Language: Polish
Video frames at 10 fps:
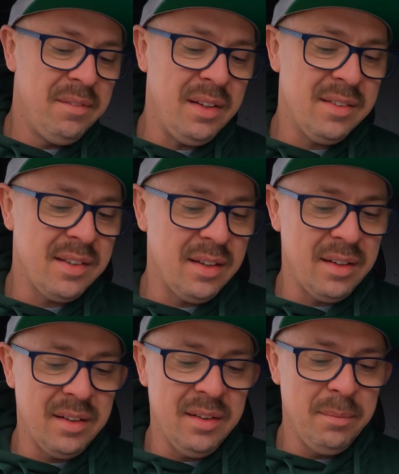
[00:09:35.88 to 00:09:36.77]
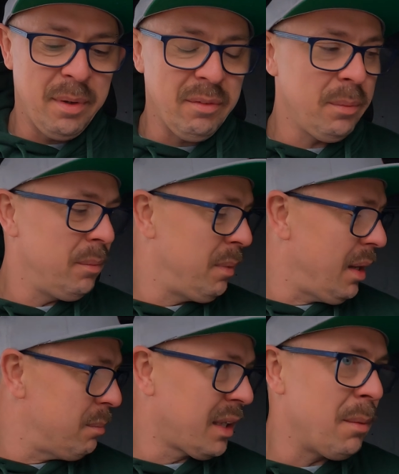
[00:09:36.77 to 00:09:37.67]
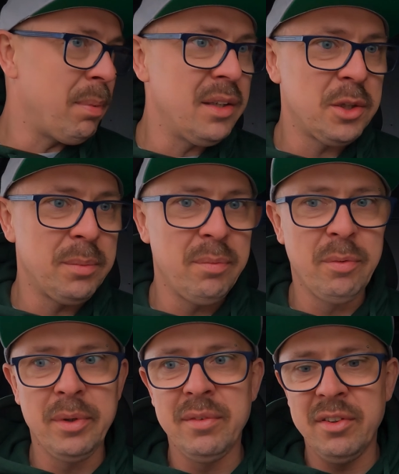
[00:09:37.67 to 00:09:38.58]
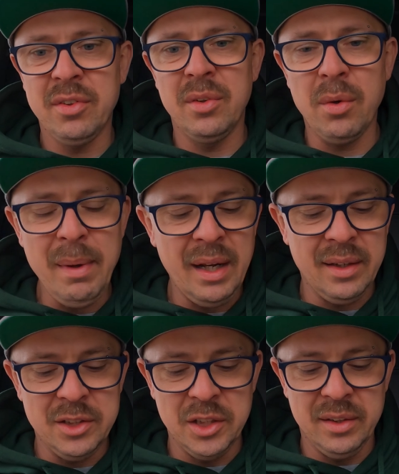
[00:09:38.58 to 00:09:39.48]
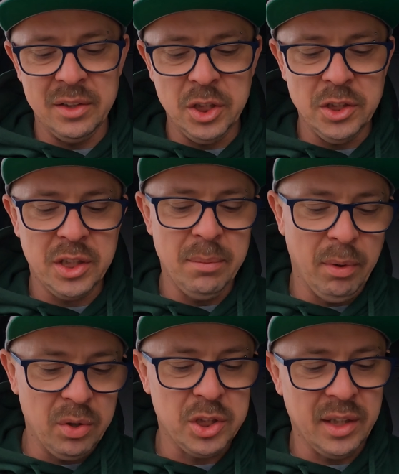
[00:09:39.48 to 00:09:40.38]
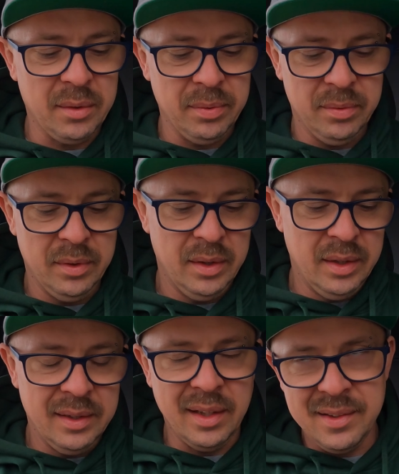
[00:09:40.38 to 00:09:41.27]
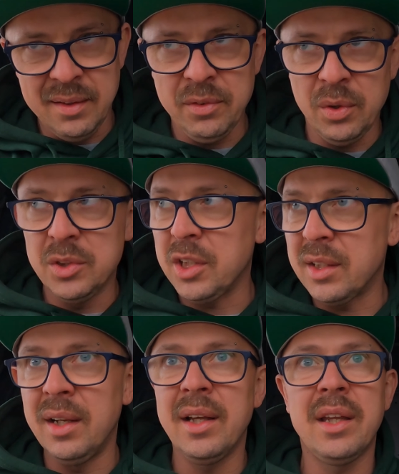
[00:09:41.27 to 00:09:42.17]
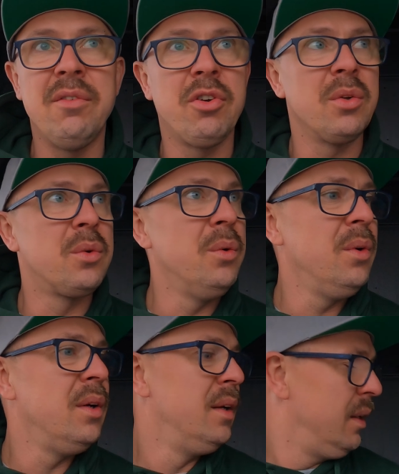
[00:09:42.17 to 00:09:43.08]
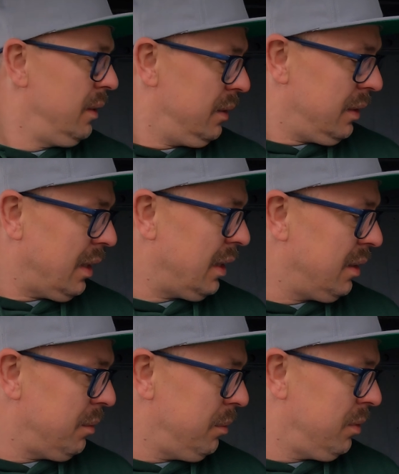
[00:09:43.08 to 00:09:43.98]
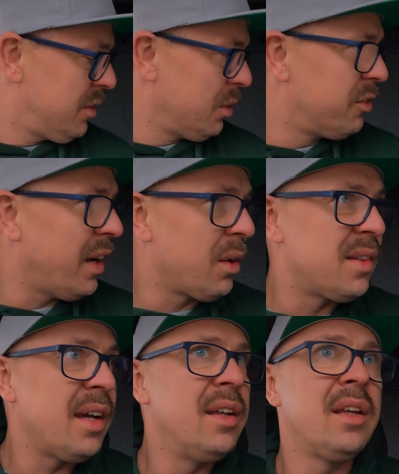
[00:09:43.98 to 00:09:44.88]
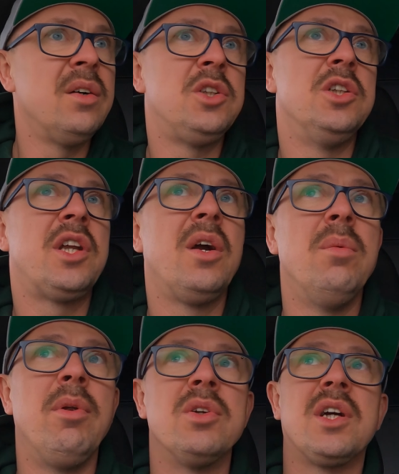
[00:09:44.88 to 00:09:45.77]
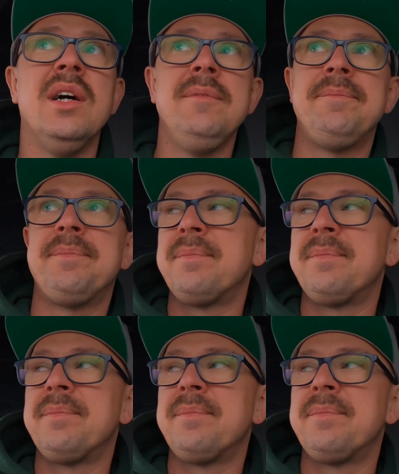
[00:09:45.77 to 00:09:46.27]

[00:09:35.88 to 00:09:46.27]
Więc e, miałem taki plan, żeby wybudować to normalnie, czyli ten ciężki bloczek na zewnątrz, a ten lekki w środku. Ale są dwa rodzaje tego ciężkiego bloczka.